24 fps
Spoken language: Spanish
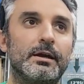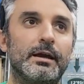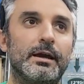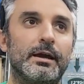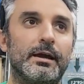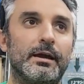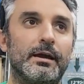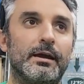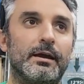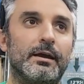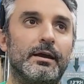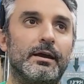
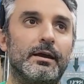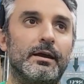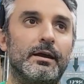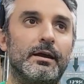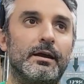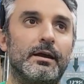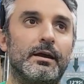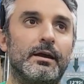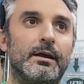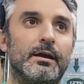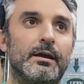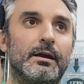
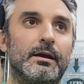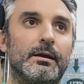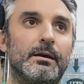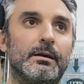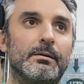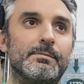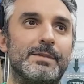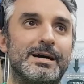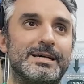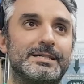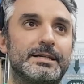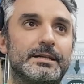eh,
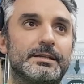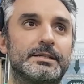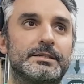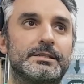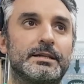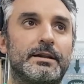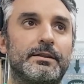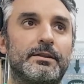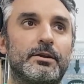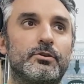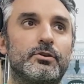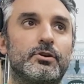más
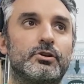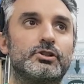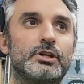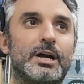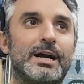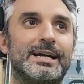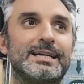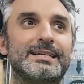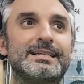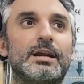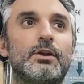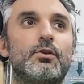7,31, o
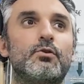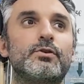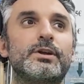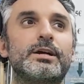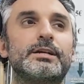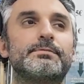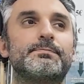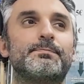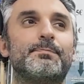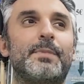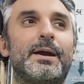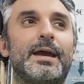sea que es el
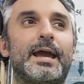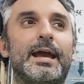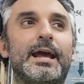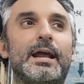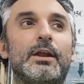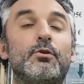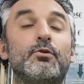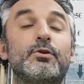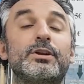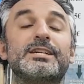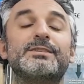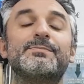lunes,
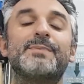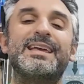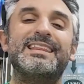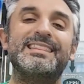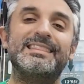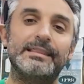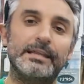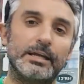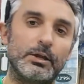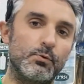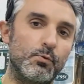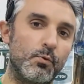el lunes
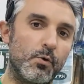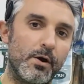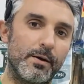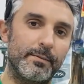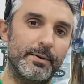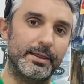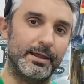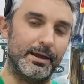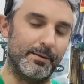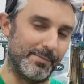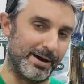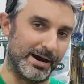
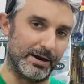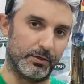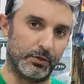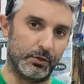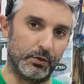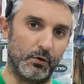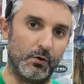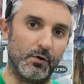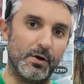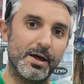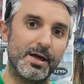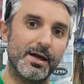29 de
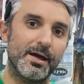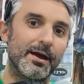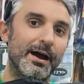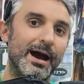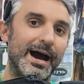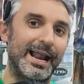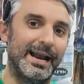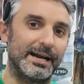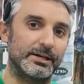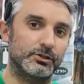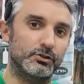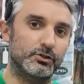marzo
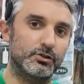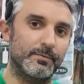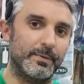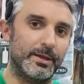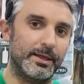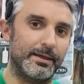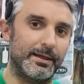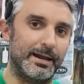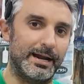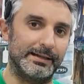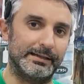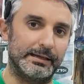a las 8 y
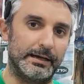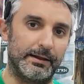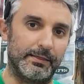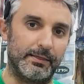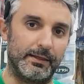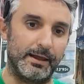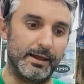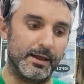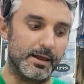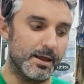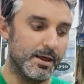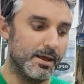media de la
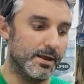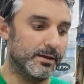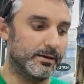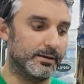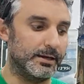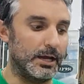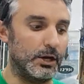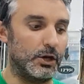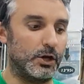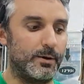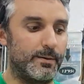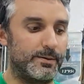tarde.
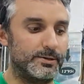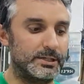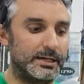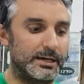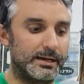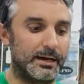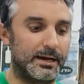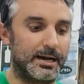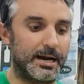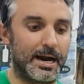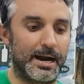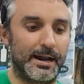¿Qué es lo que vamos a
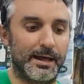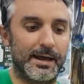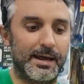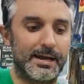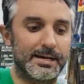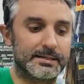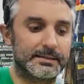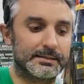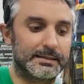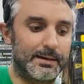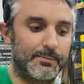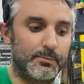regalar?
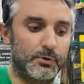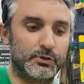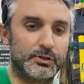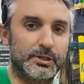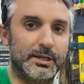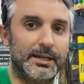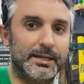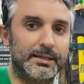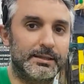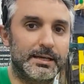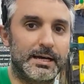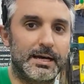Esta
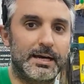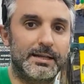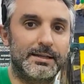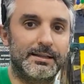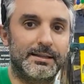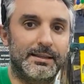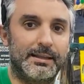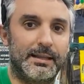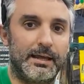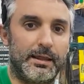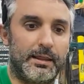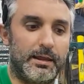mochilita
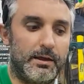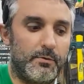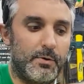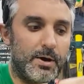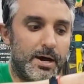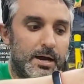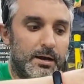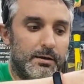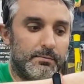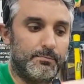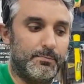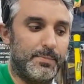de
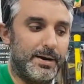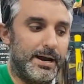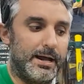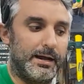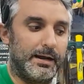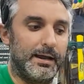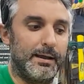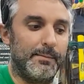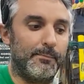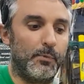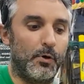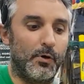Deval para
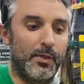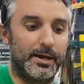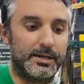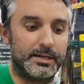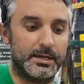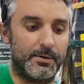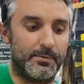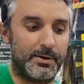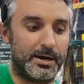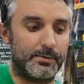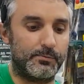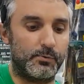que podáis
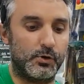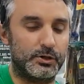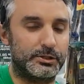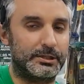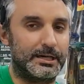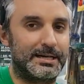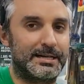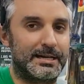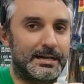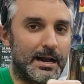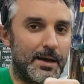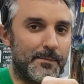llevar
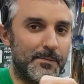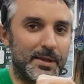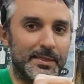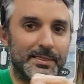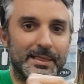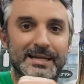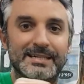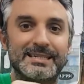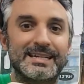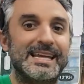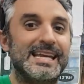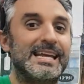vuestras
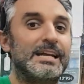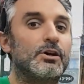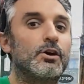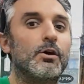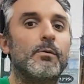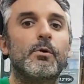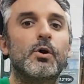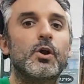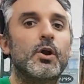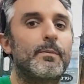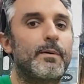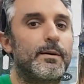herramientas. ¿Y
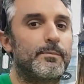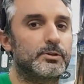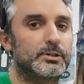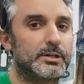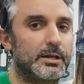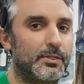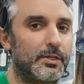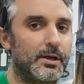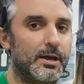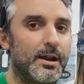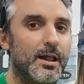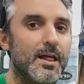cómo lo vamos a
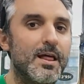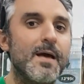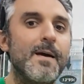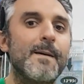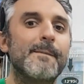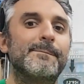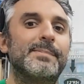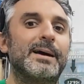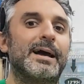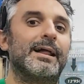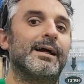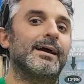hacer?
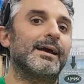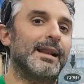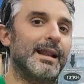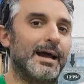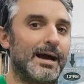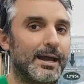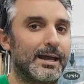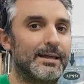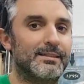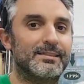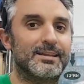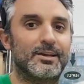Para que la
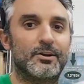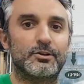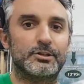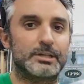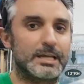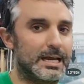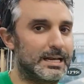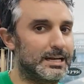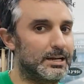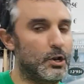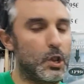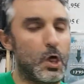gente no
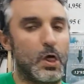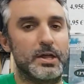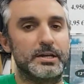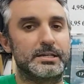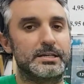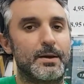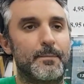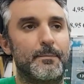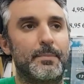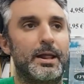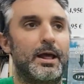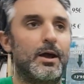sea lo de
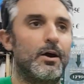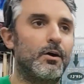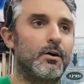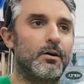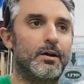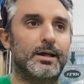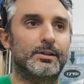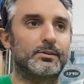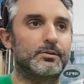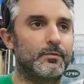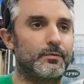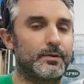siempre,
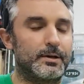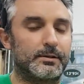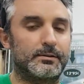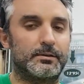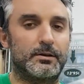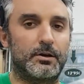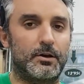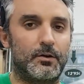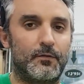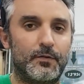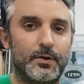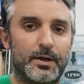hola tu
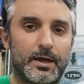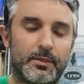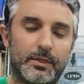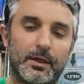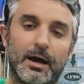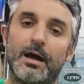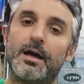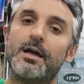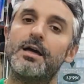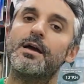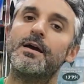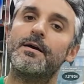ferretero de
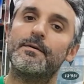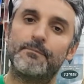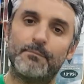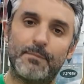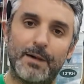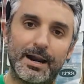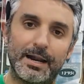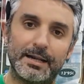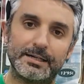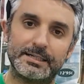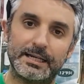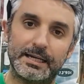confianza.
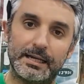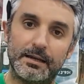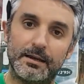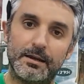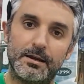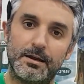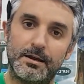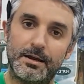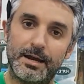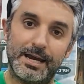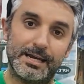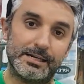Vale, sí,
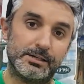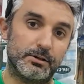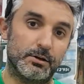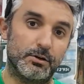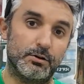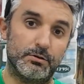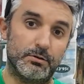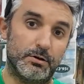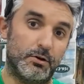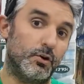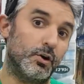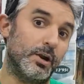es
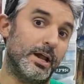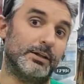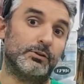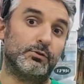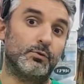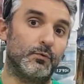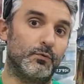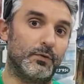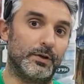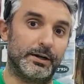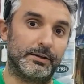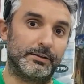hola
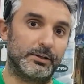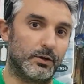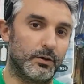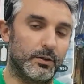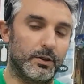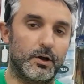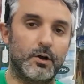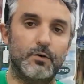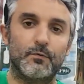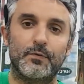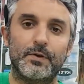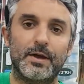tu ferretero
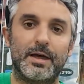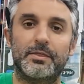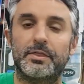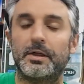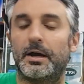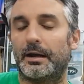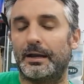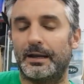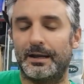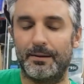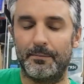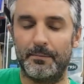de
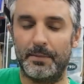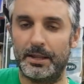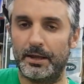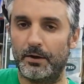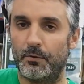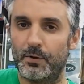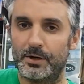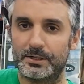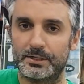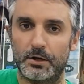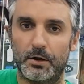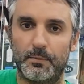confianza, que me da
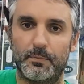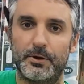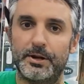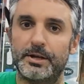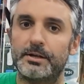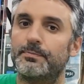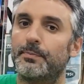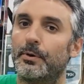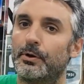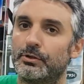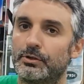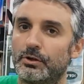igual si lo
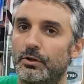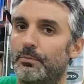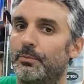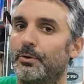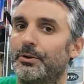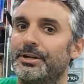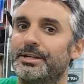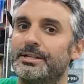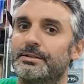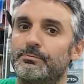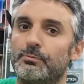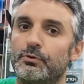ponéis, pero si lo
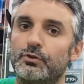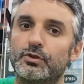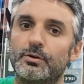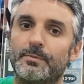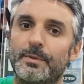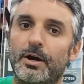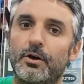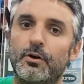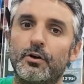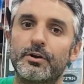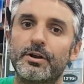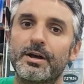ponéis mucho
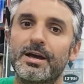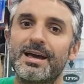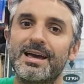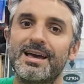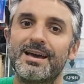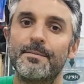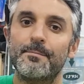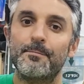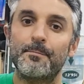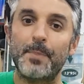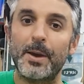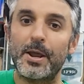mejor,
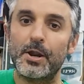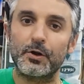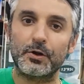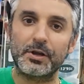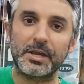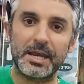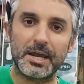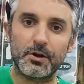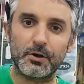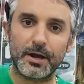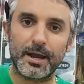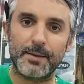pero
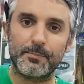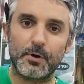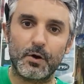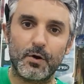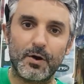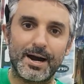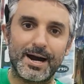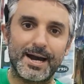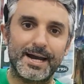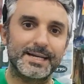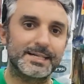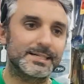quiero que
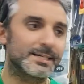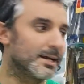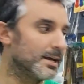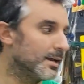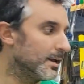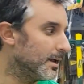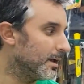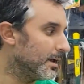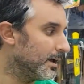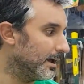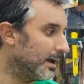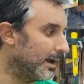pongáis
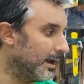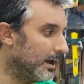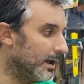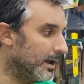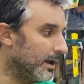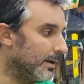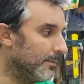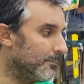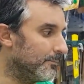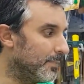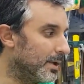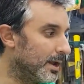
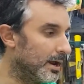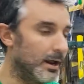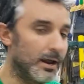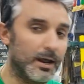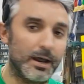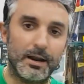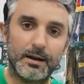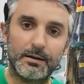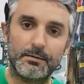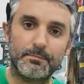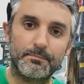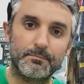eh,
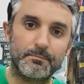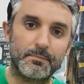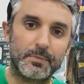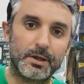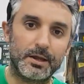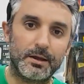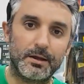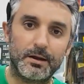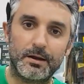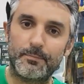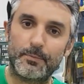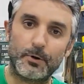
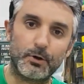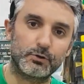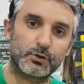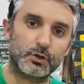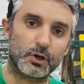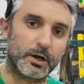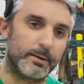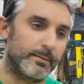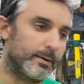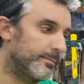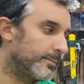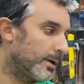el,
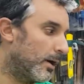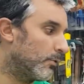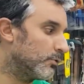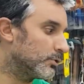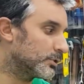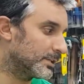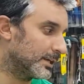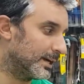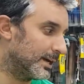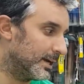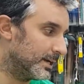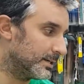producto que más me
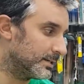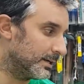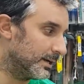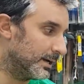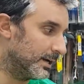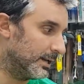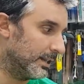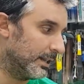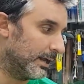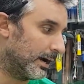gusta es el